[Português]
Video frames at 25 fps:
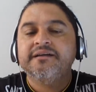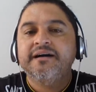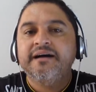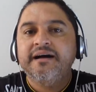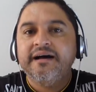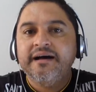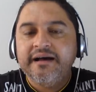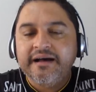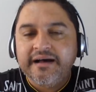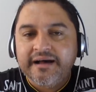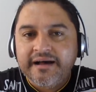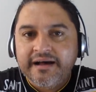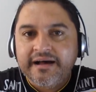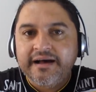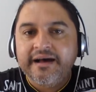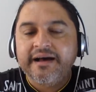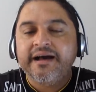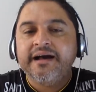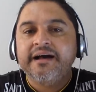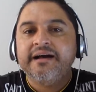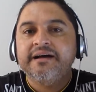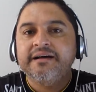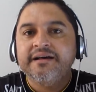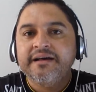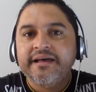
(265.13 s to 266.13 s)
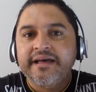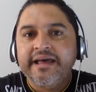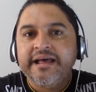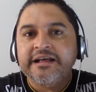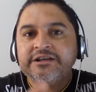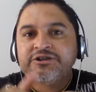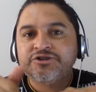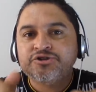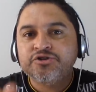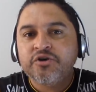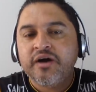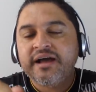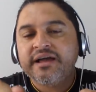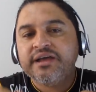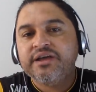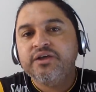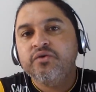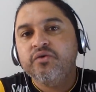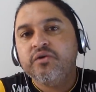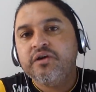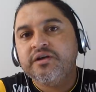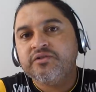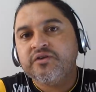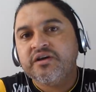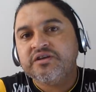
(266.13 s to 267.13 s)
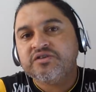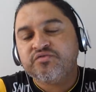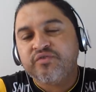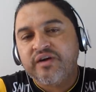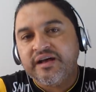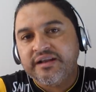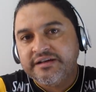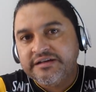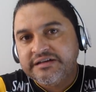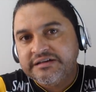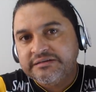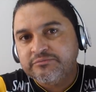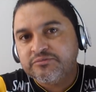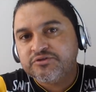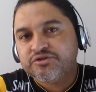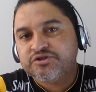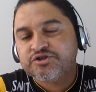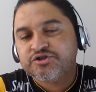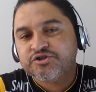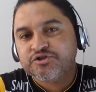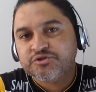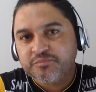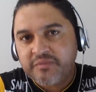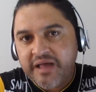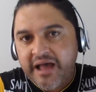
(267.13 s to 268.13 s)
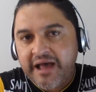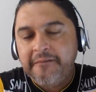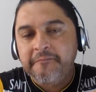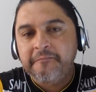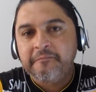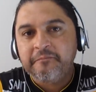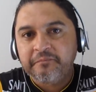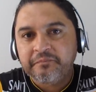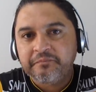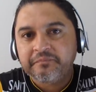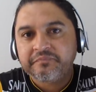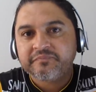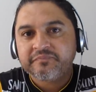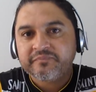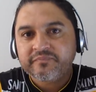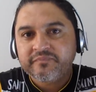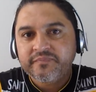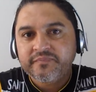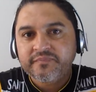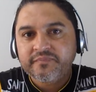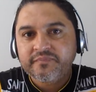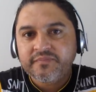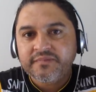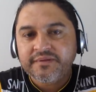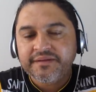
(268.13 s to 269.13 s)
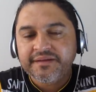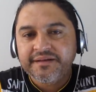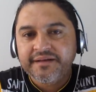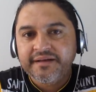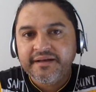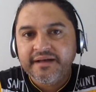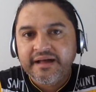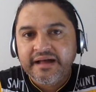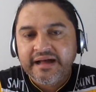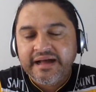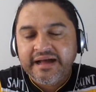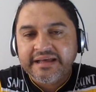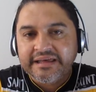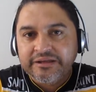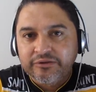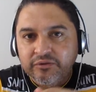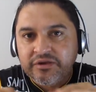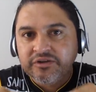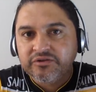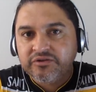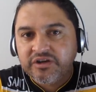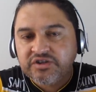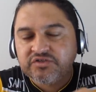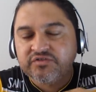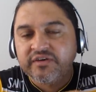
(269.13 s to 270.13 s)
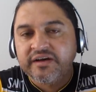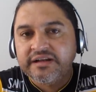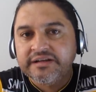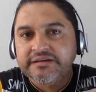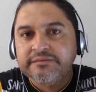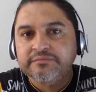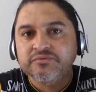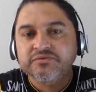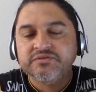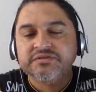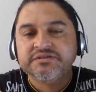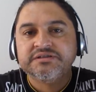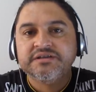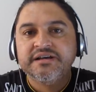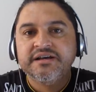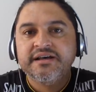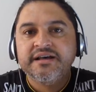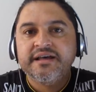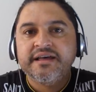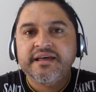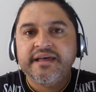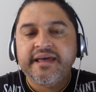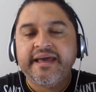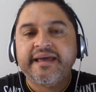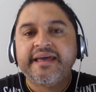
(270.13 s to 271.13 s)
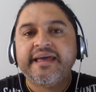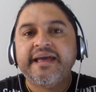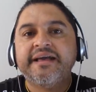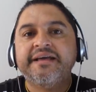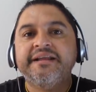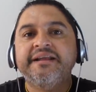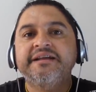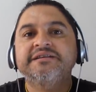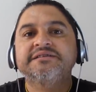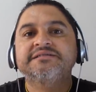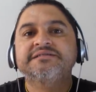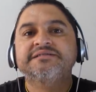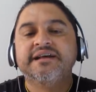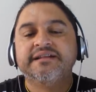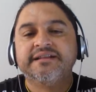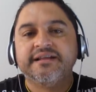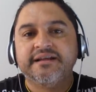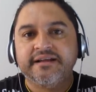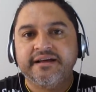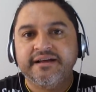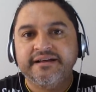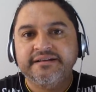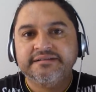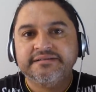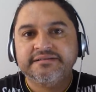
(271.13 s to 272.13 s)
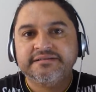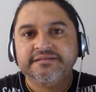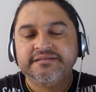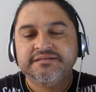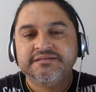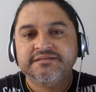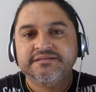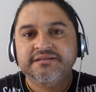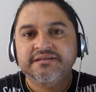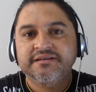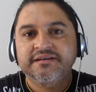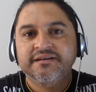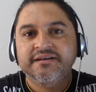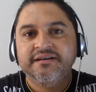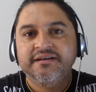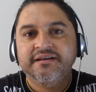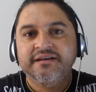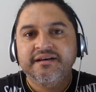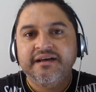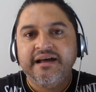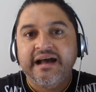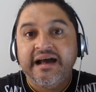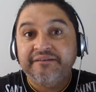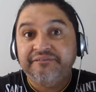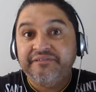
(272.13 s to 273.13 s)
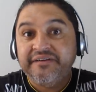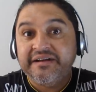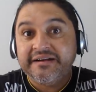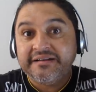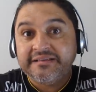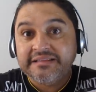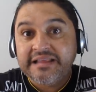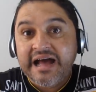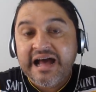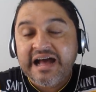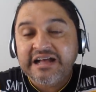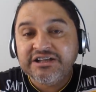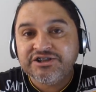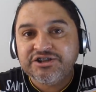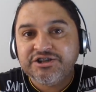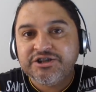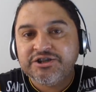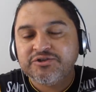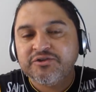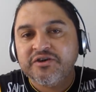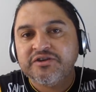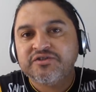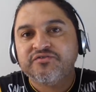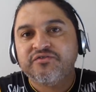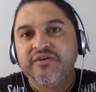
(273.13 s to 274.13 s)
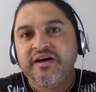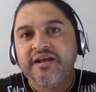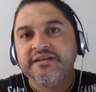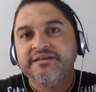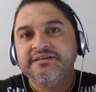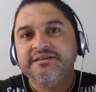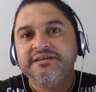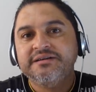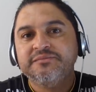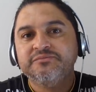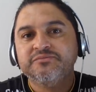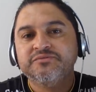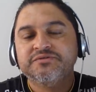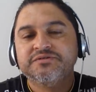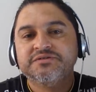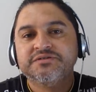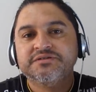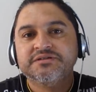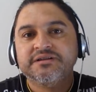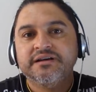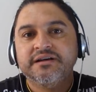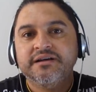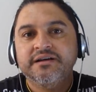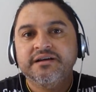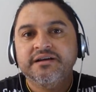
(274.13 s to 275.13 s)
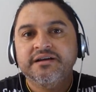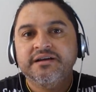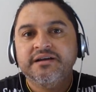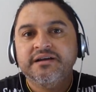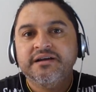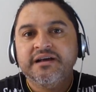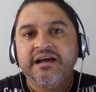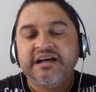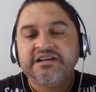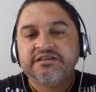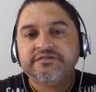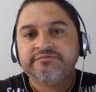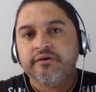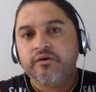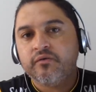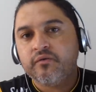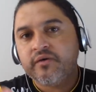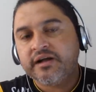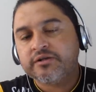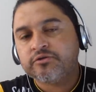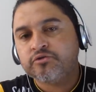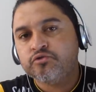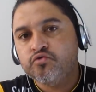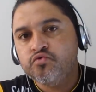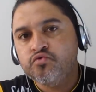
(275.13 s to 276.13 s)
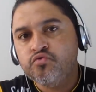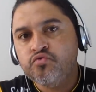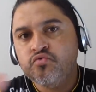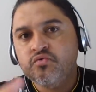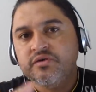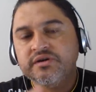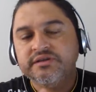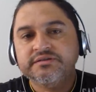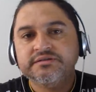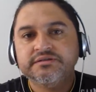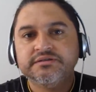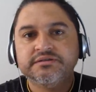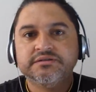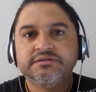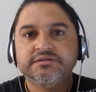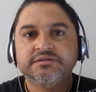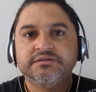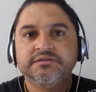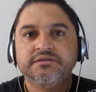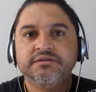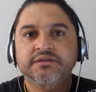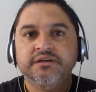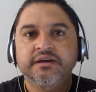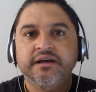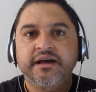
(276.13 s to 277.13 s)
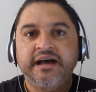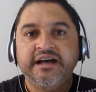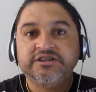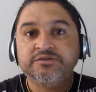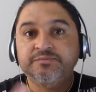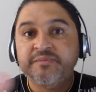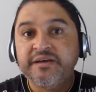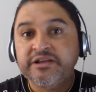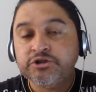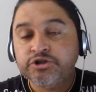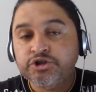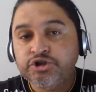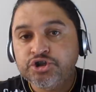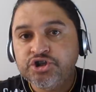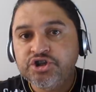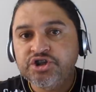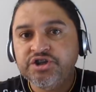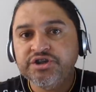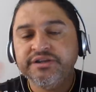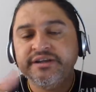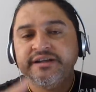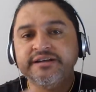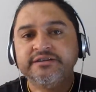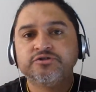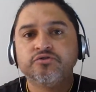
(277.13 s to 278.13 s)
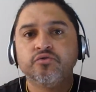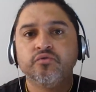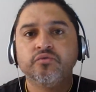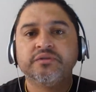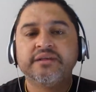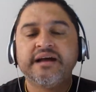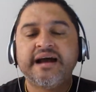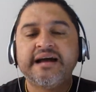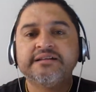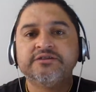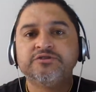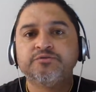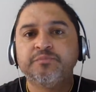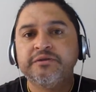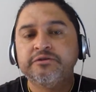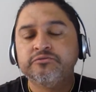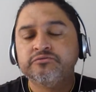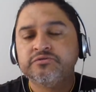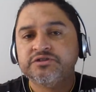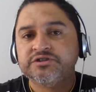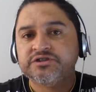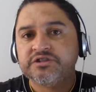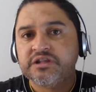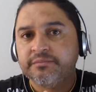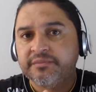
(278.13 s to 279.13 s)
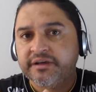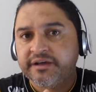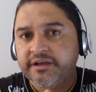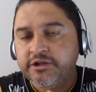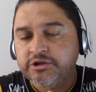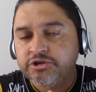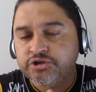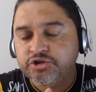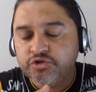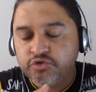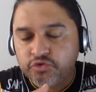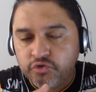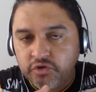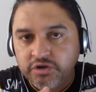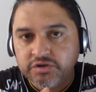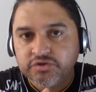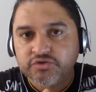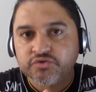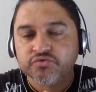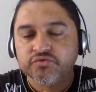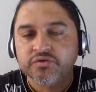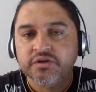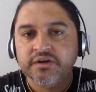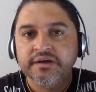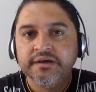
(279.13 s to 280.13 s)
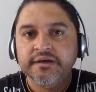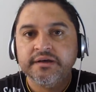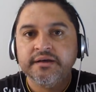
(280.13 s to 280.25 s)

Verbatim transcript: Ah, é só aquilo que nós falamos, né? Aquilo que nós falamos é que a igreja é de Satanás. A verdade que nós falamos, as falcatruas, as mentiras contadas pelo sistema religioso,